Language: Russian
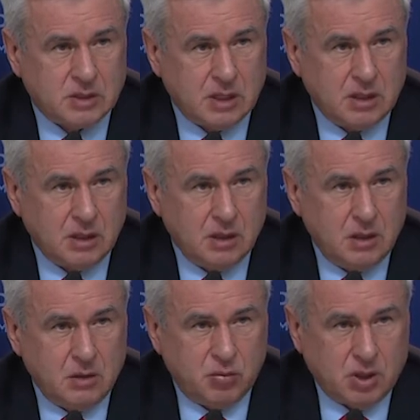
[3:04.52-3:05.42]
стране.
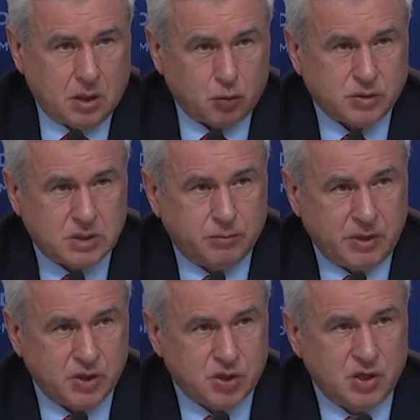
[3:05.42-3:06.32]
Белорусы,
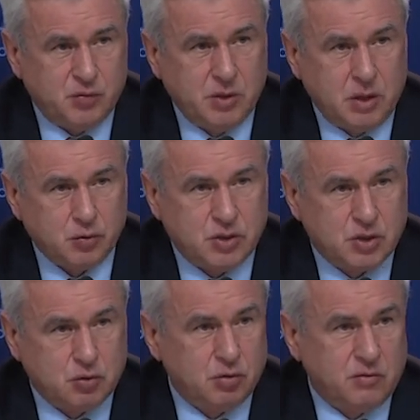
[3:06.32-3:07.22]
приезжаешь в Беларусь,
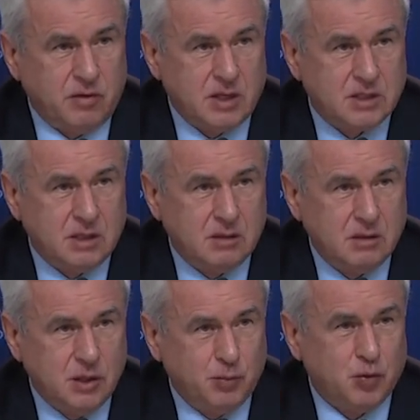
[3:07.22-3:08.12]
120
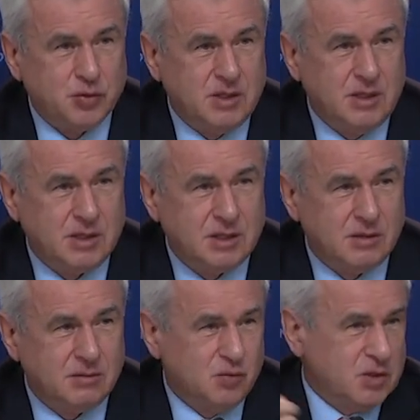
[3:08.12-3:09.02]
и плюс 10
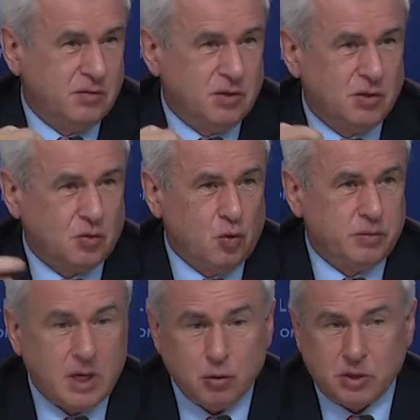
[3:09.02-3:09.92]
с ветерком.
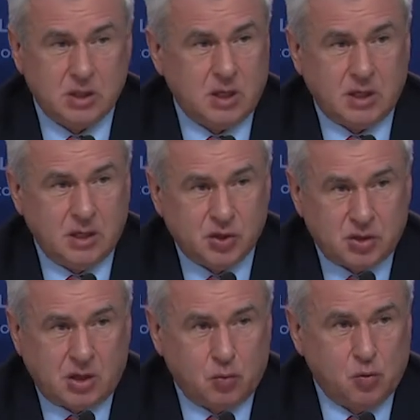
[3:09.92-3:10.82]
Дороги такие же,
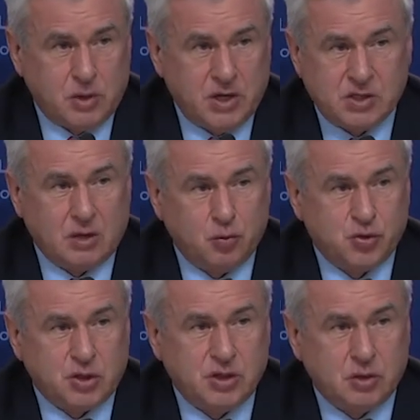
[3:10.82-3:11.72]
такого качества, такой
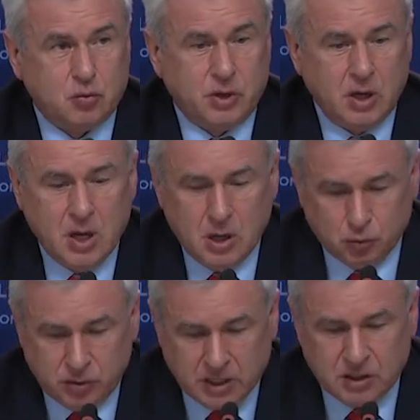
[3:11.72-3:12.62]
же категории.
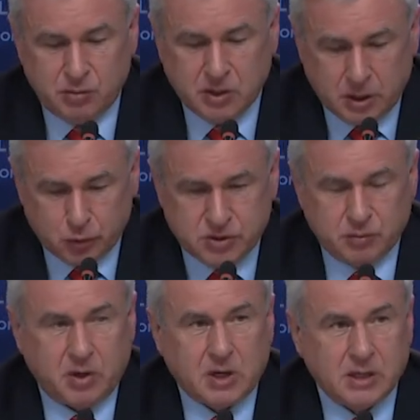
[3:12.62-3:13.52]
Но я до Беларуси
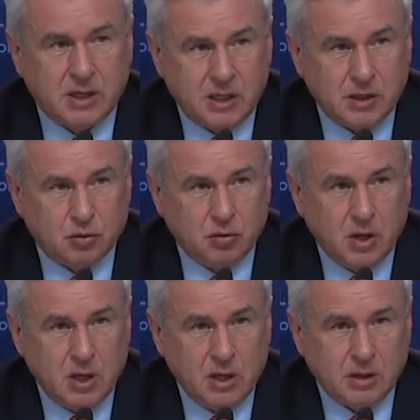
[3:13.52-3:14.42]
пока доеду,
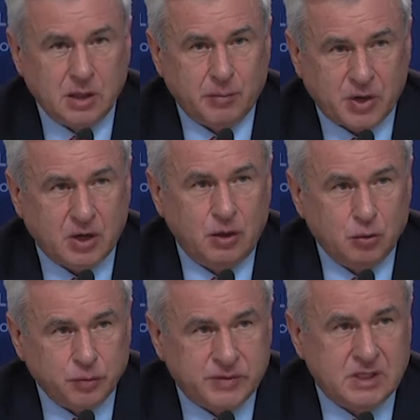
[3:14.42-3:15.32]
я
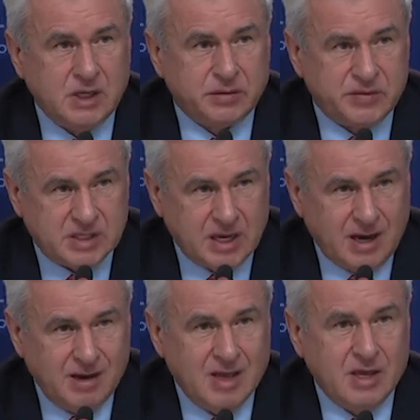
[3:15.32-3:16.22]
прокляну всех,
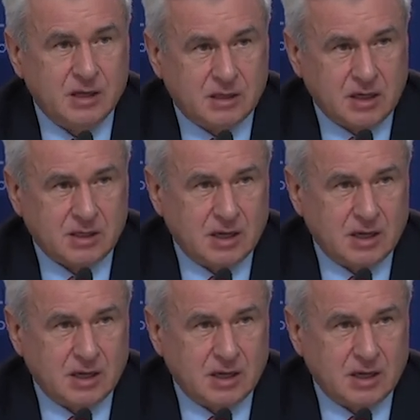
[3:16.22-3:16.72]
вся и так